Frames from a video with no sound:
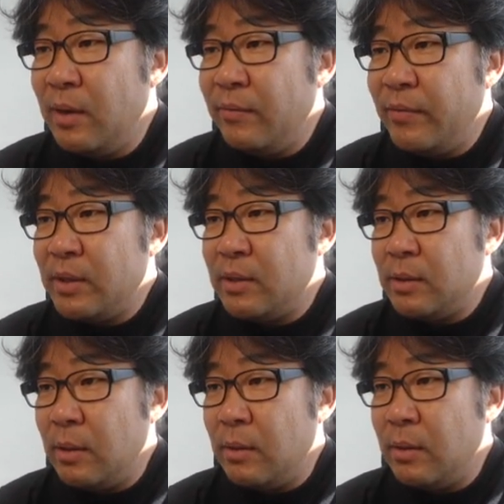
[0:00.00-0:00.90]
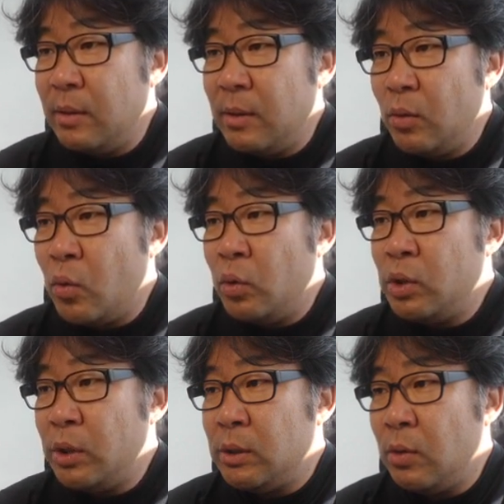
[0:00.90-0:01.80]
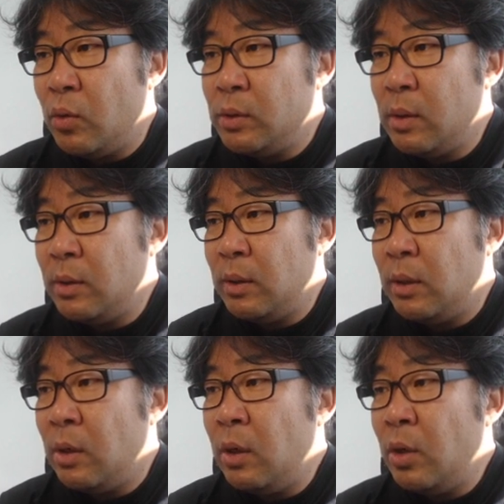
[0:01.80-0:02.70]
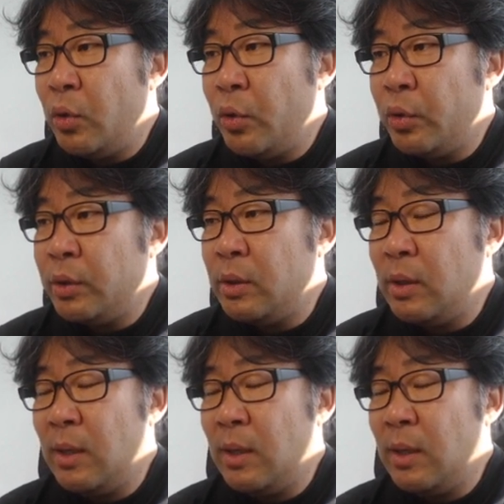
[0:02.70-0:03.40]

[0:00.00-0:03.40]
픽스죠 고정이죠 고정 그러니까 열 효율은